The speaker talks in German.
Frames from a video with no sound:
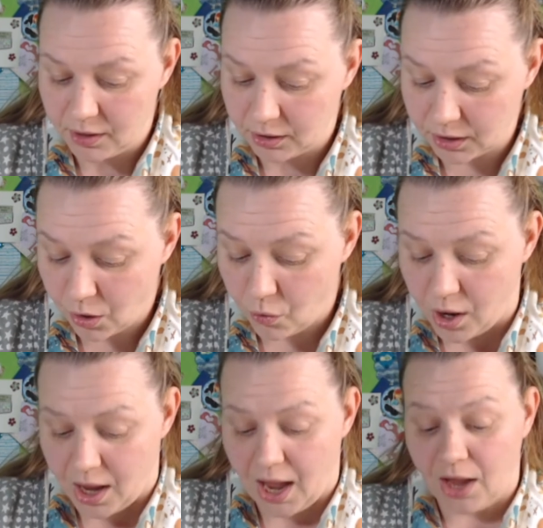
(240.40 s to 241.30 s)
Genau,
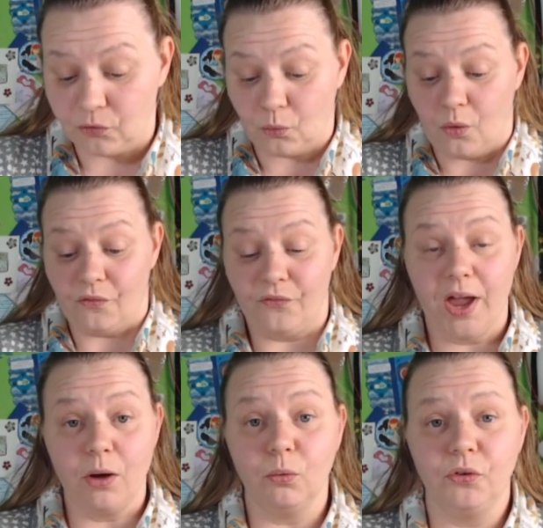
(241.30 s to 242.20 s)
also
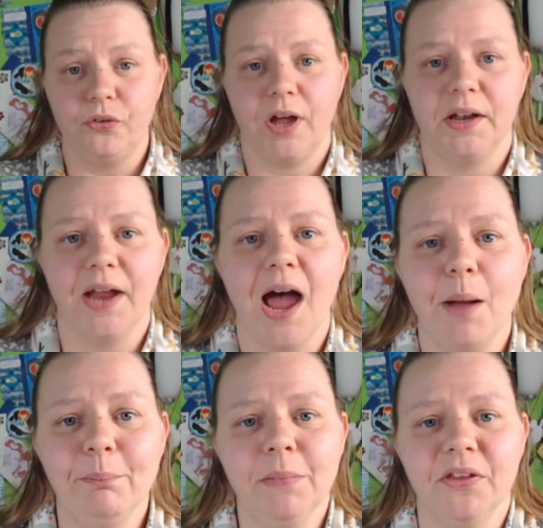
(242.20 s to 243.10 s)
wer Lust hat,
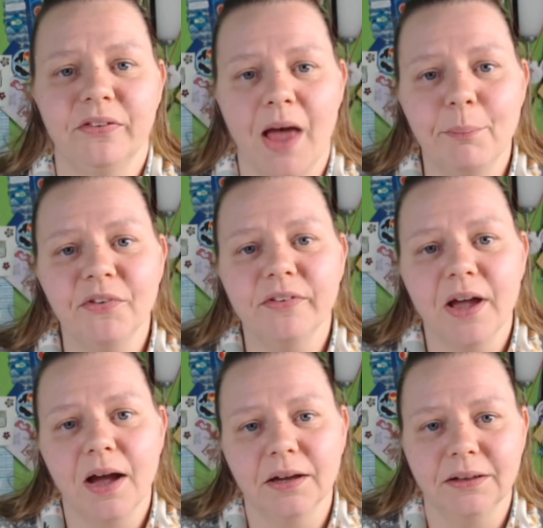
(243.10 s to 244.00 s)
am
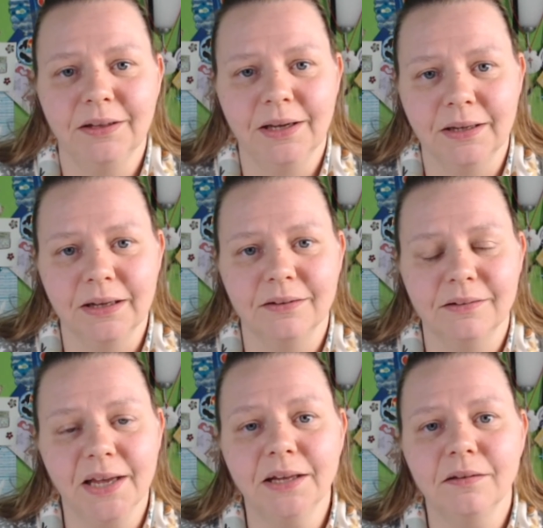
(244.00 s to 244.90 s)
Samstag, den
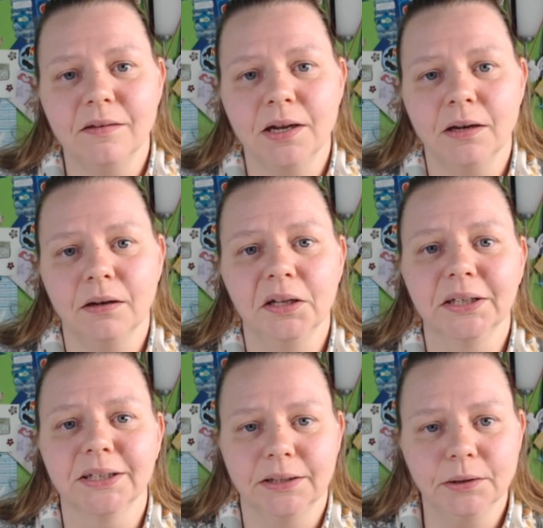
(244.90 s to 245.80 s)

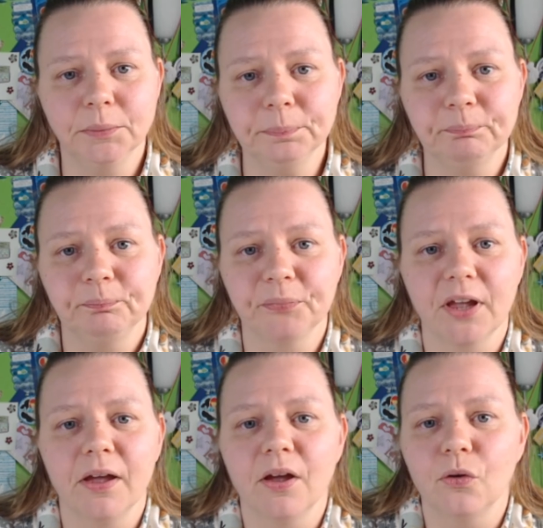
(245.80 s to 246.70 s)
16.03
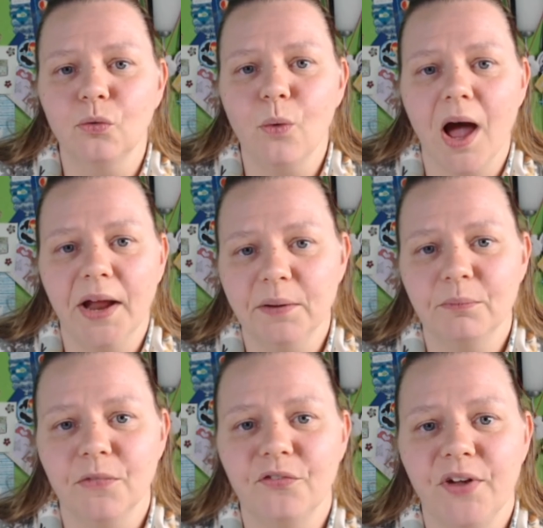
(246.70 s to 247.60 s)
zu
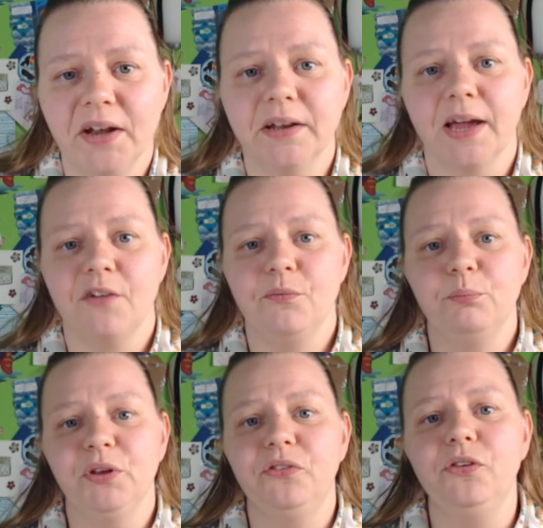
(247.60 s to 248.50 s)
einem
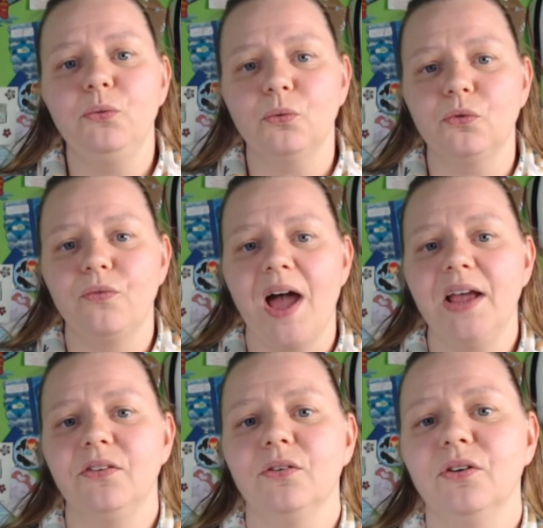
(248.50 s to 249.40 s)
Fan-Treffen
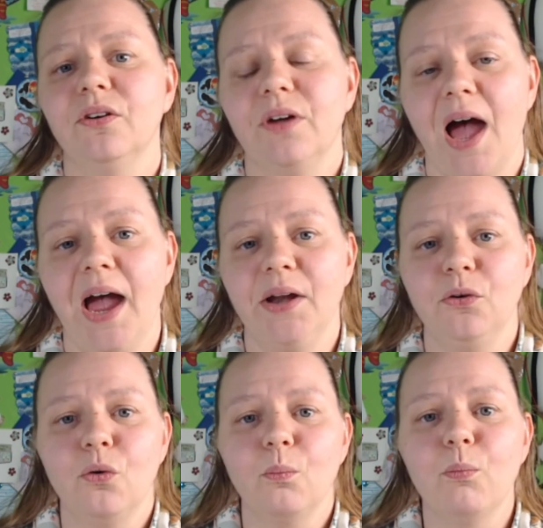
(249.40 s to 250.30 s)
bzw.
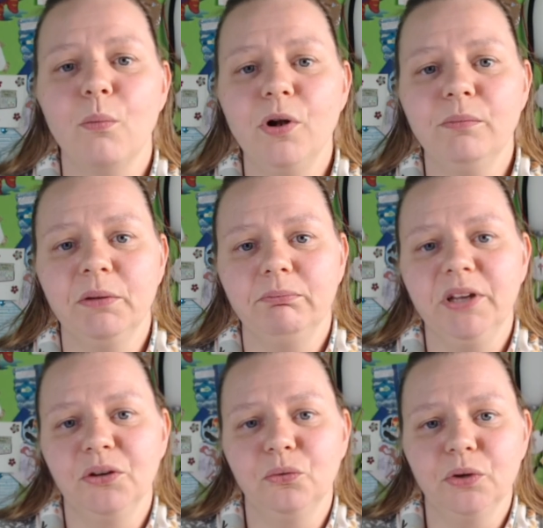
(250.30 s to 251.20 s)
ein Bummel mit
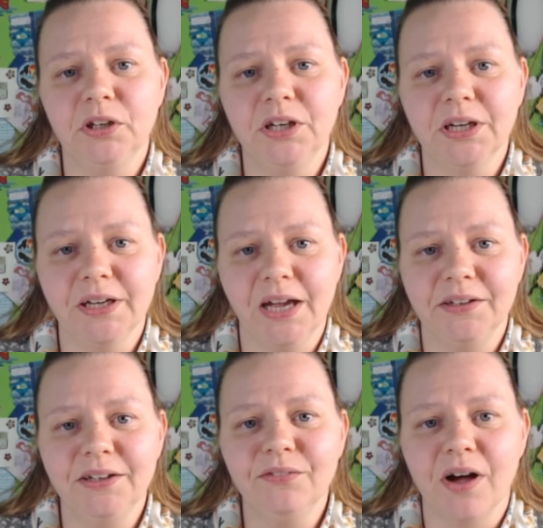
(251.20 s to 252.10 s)
mir durch die
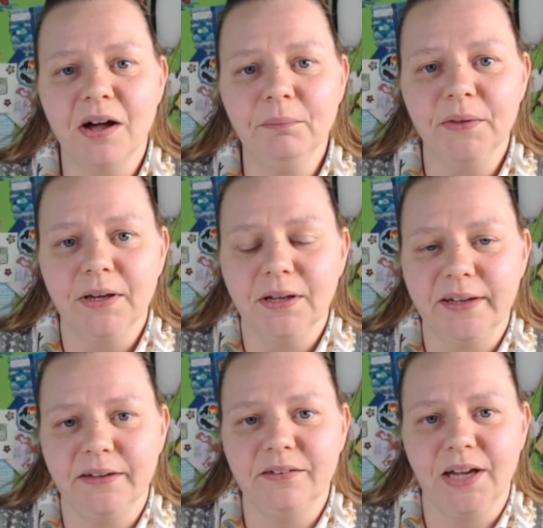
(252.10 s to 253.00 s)
Kreativa.
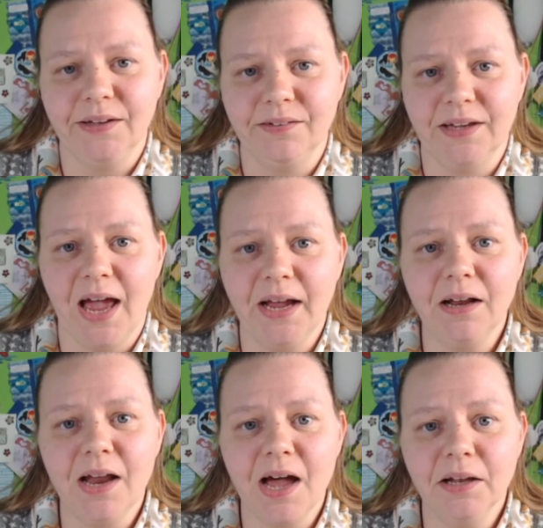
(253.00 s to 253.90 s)
Der ist herzlich
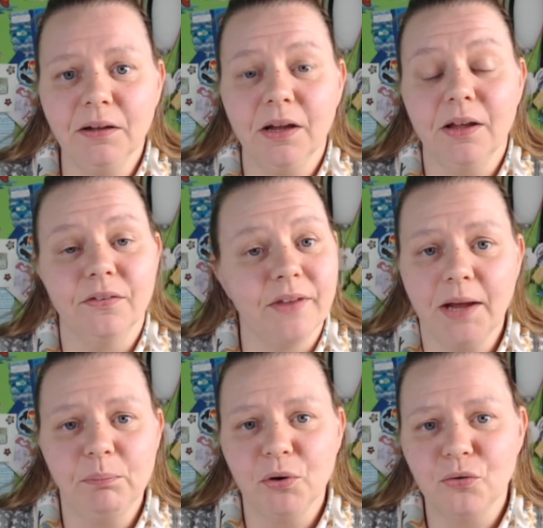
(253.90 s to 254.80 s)
eingeladen.
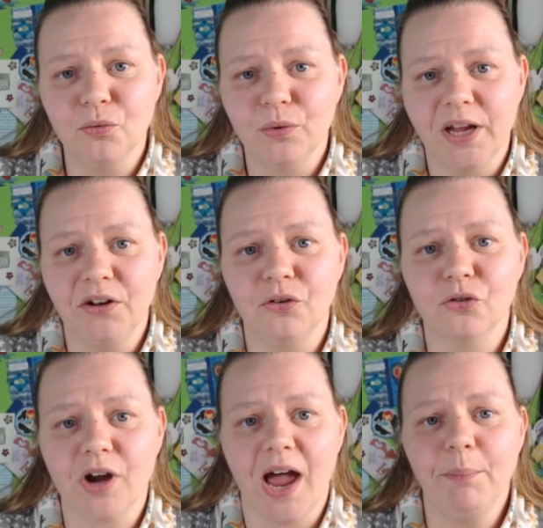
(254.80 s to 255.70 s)
Seid bitte so nett,
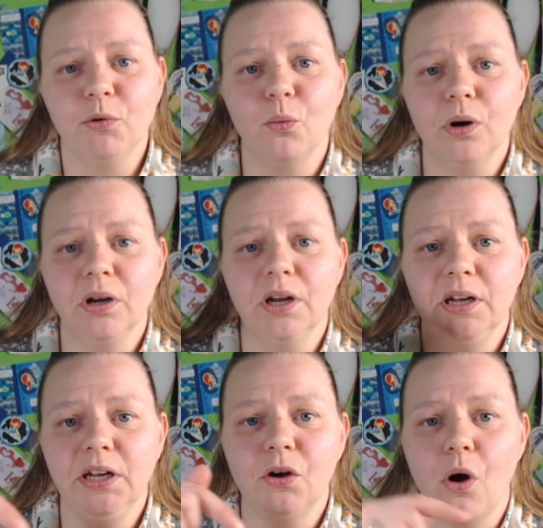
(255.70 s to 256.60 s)
schreibt unten
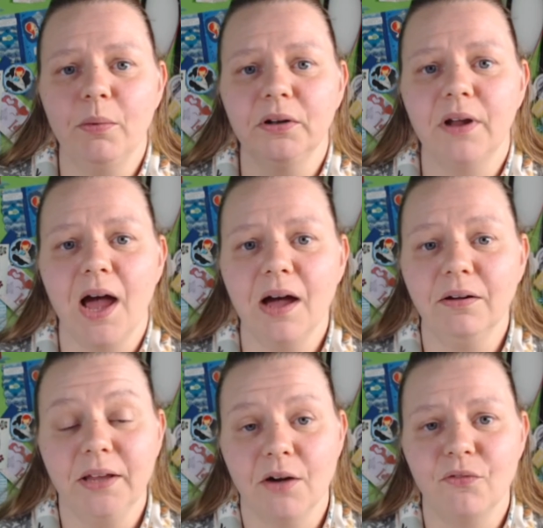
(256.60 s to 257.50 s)
in die
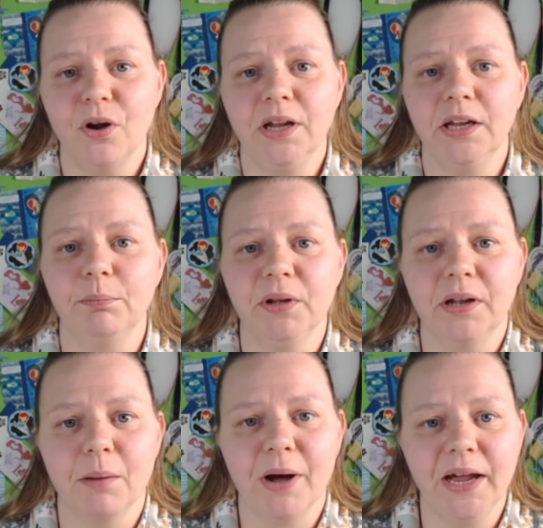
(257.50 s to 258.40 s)
Kommentare, jawohl, ich bin
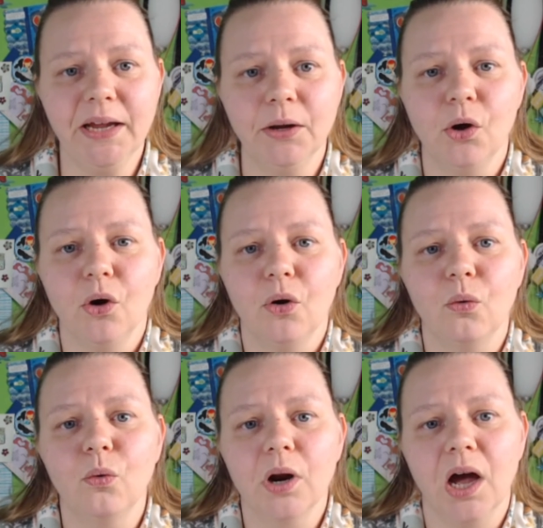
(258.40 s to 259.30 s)
dabei.
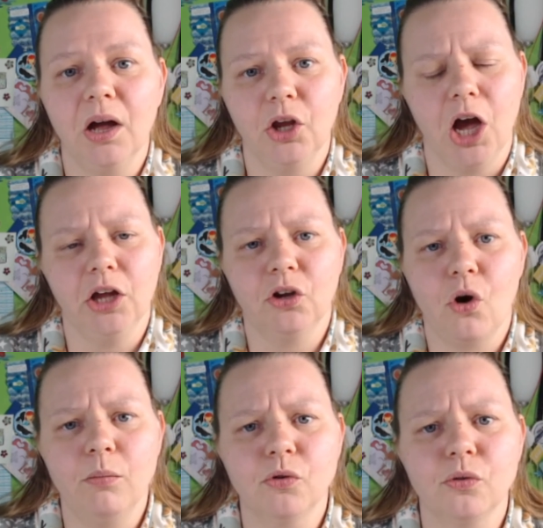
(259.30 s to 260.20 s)
Oder ja, ich
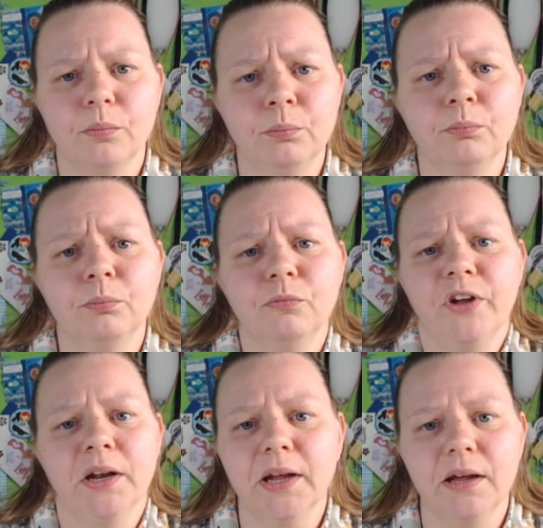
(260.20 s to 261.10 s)
komme zum
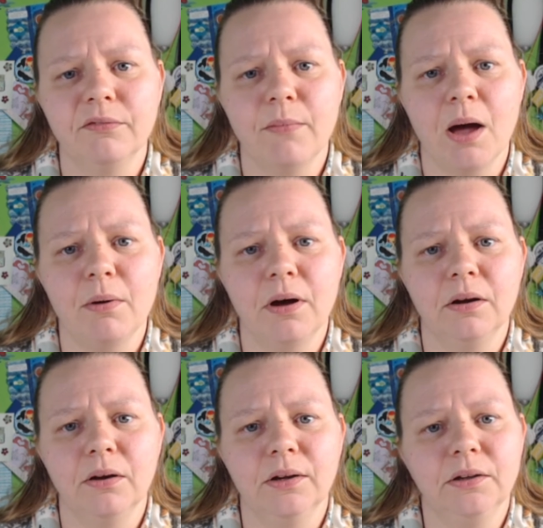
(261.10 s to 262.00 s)
Fan-Treffen,
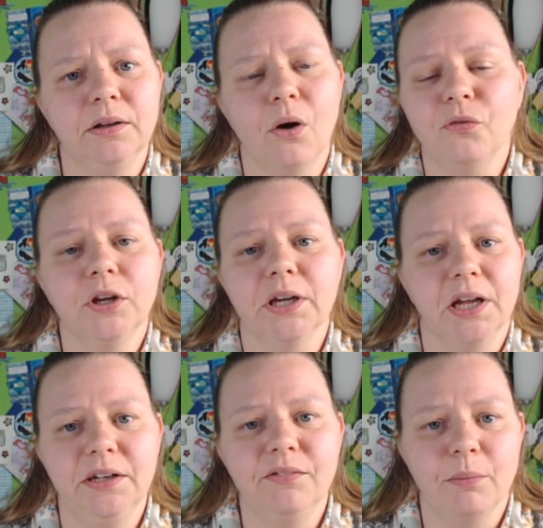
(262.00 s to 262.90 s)
aber in, auf die
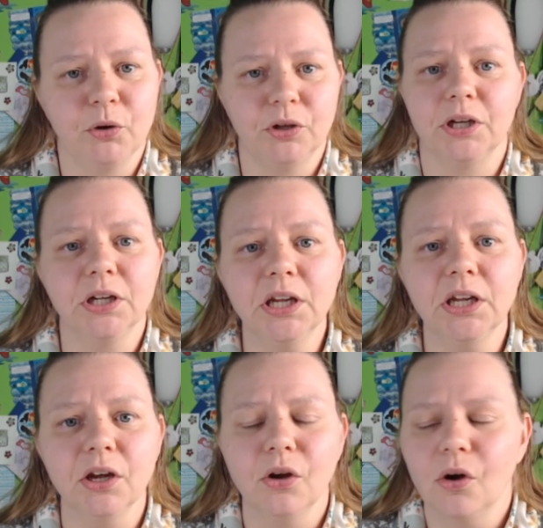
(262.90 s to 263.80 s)
Kreativa möchte ich
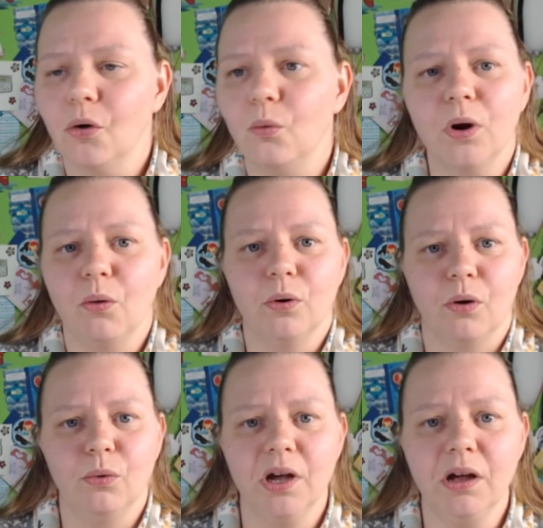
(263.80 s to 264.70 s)
nicht. Oder,
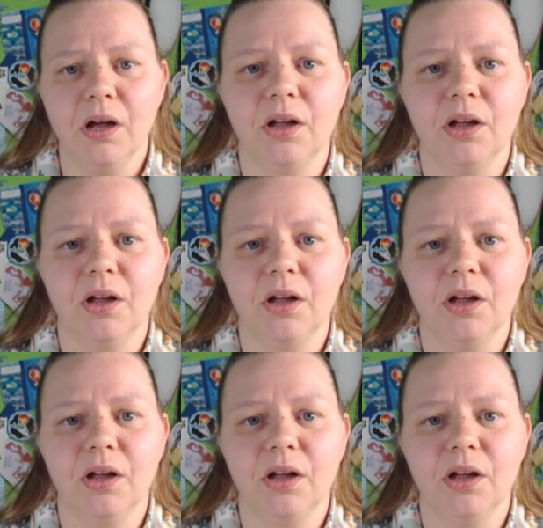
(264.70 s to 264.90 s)
oder, oder.